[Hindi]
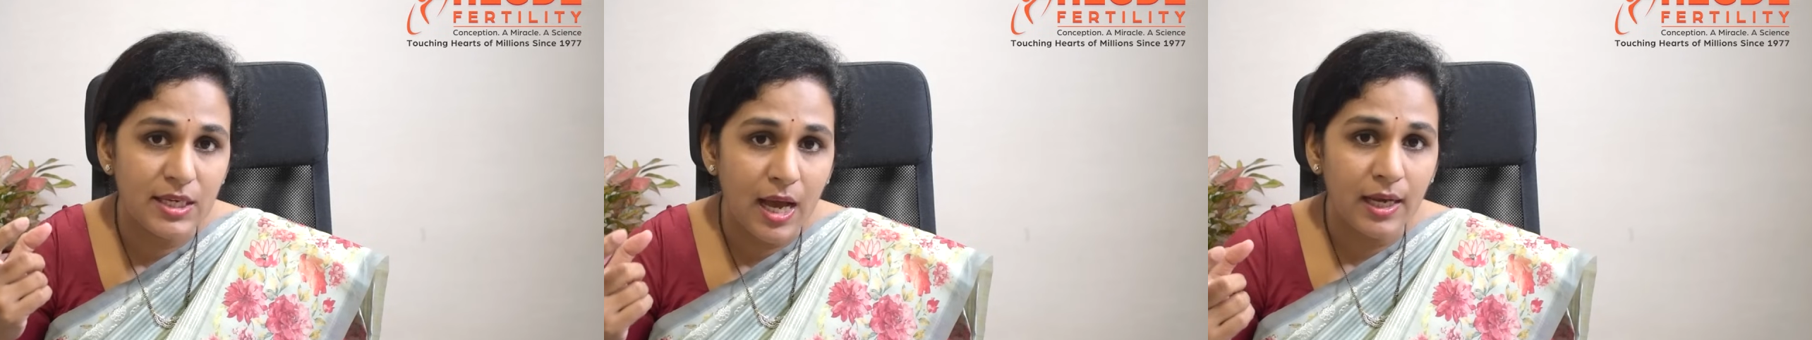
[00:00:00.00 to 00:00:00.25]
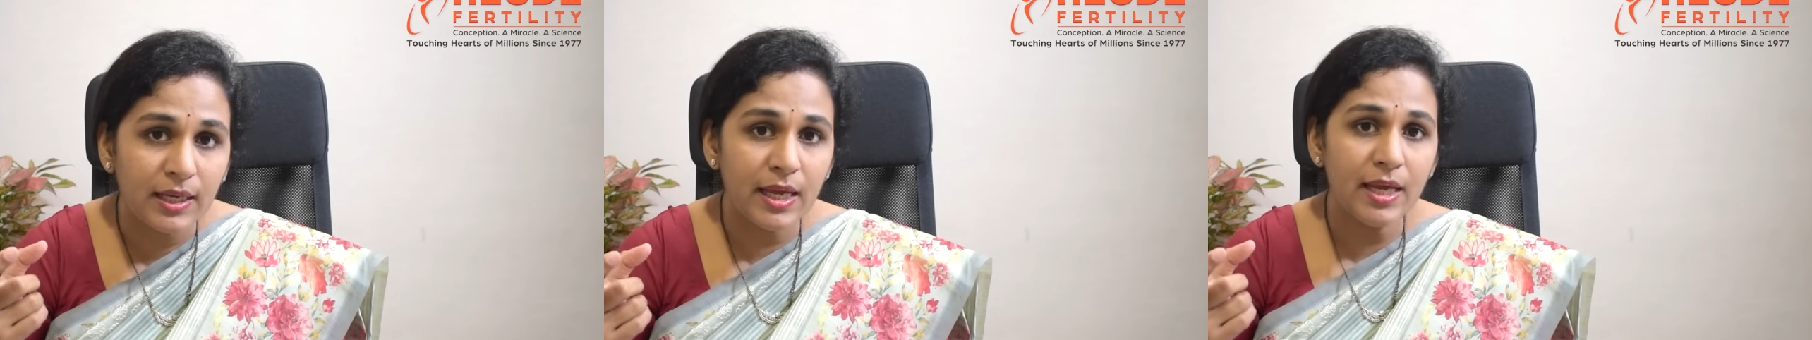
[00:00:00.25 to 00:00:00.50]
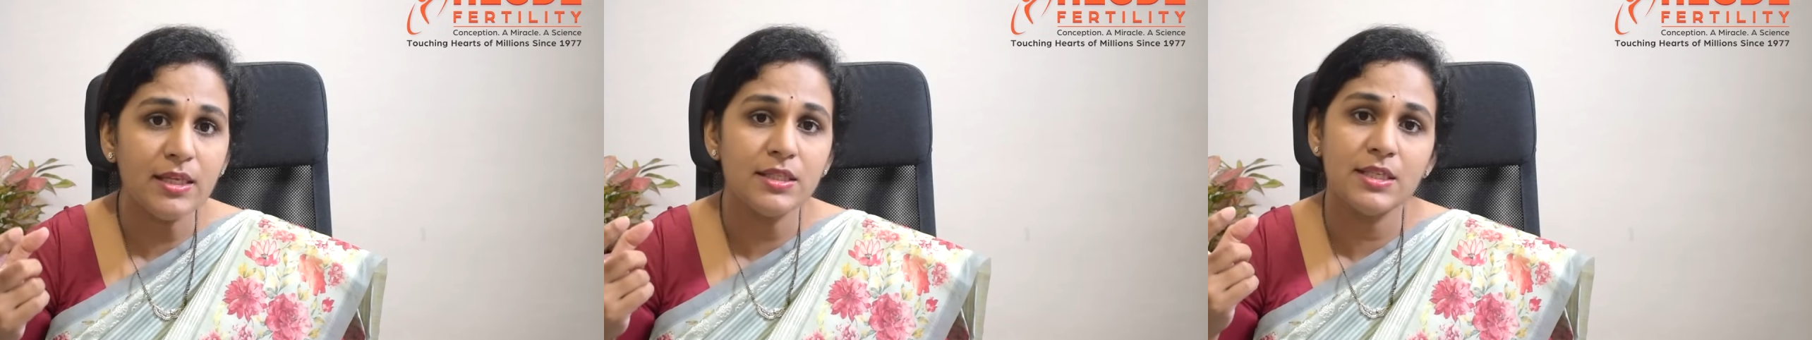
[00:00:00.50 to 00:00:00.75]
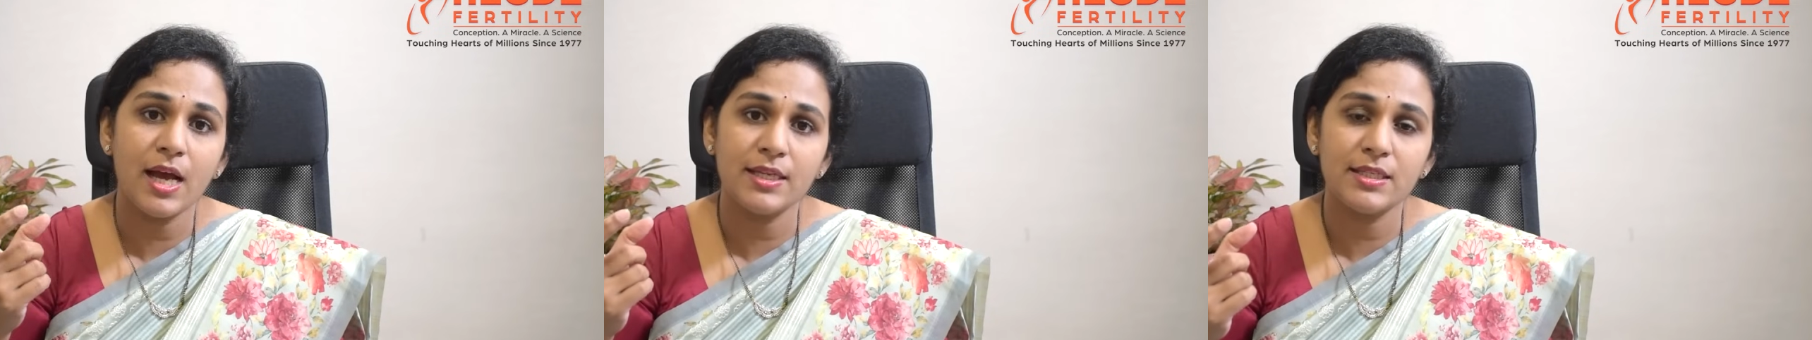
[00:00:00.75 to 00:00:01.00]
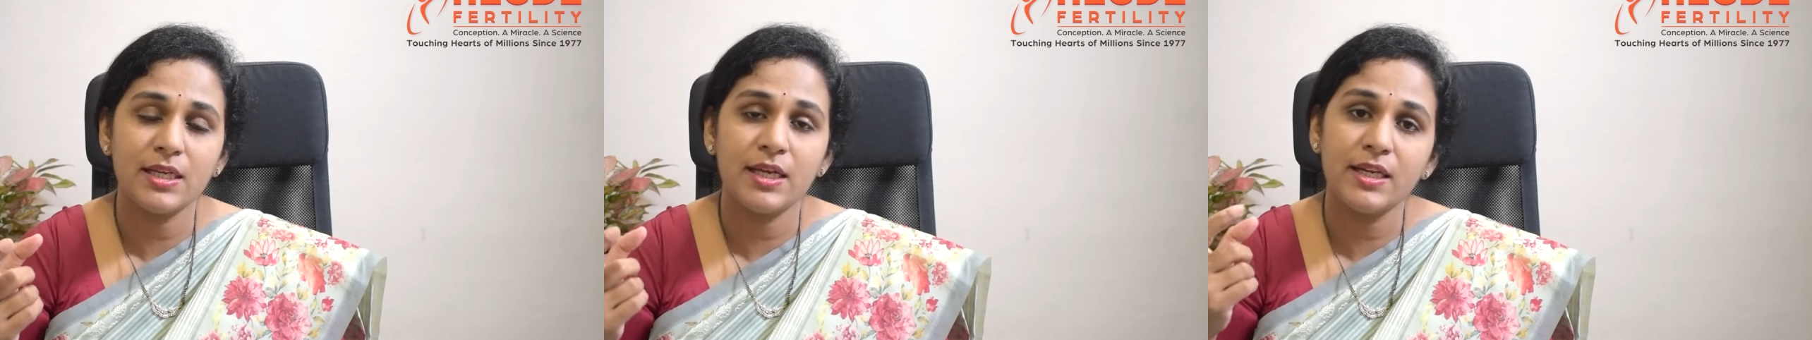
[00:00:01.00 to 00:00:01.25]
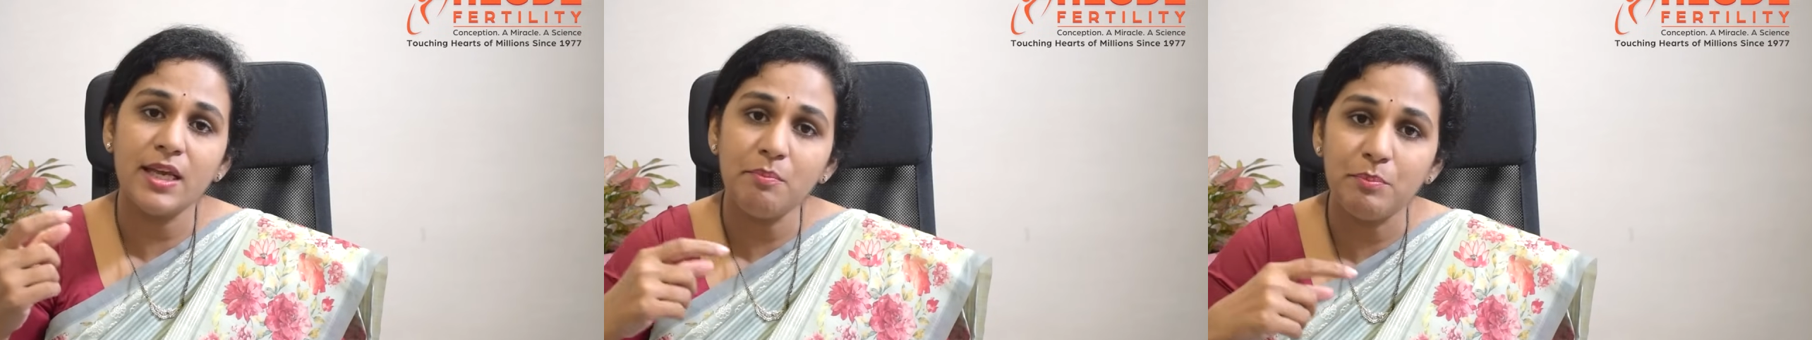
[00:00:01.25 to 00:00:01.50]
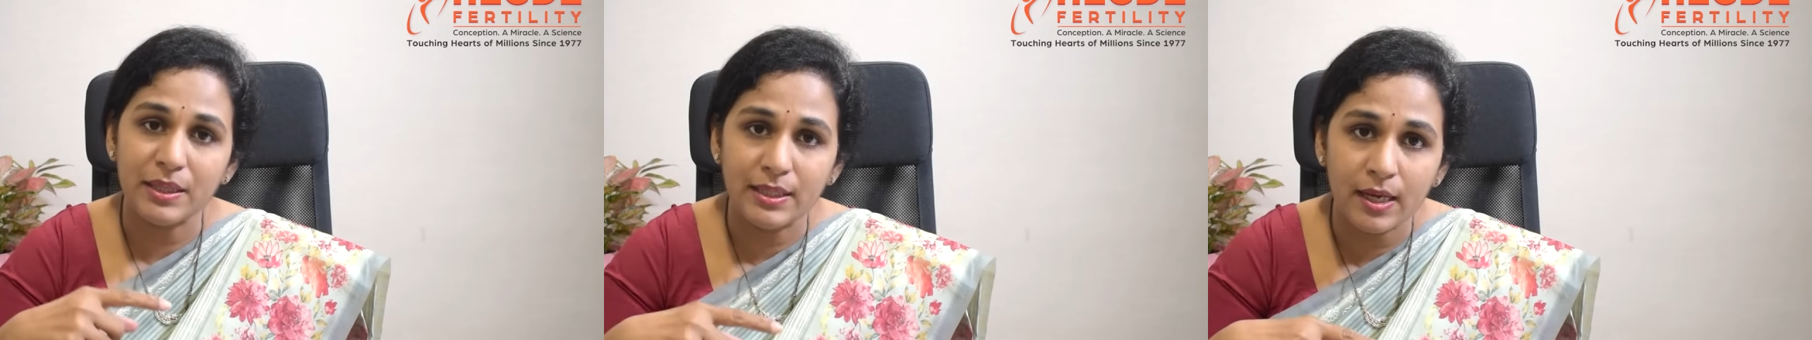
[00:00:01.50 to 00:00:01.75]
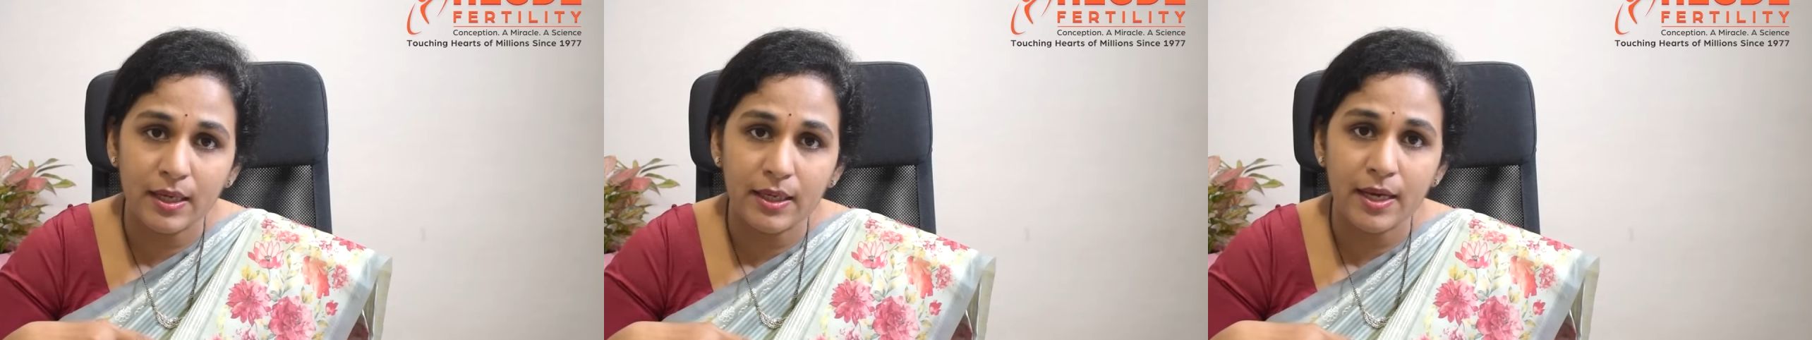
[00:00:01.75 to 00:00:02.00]
जाके जांच करके
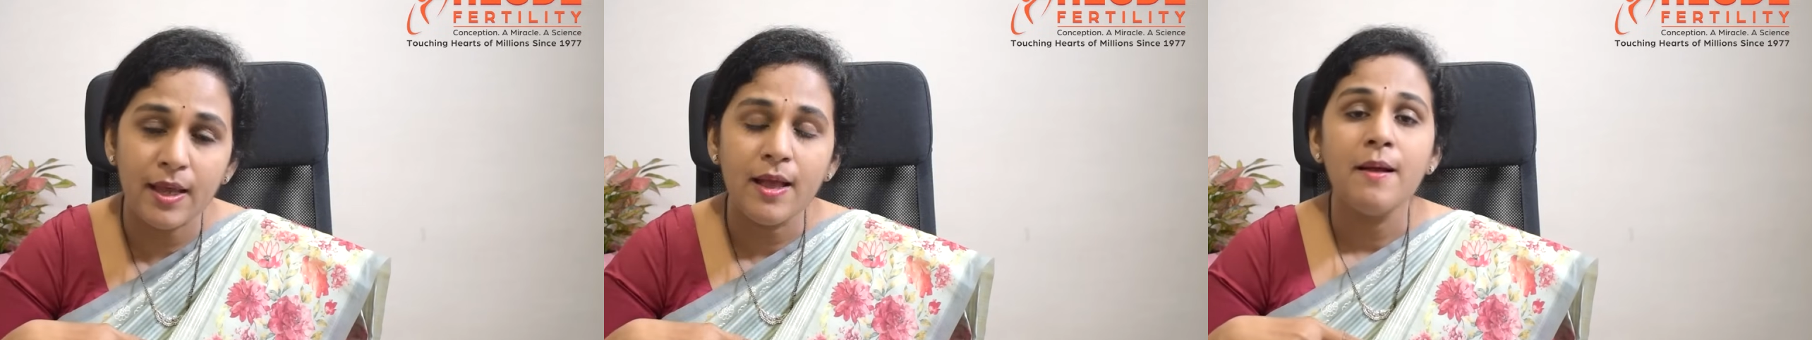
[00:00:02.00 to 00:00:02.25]
पता करें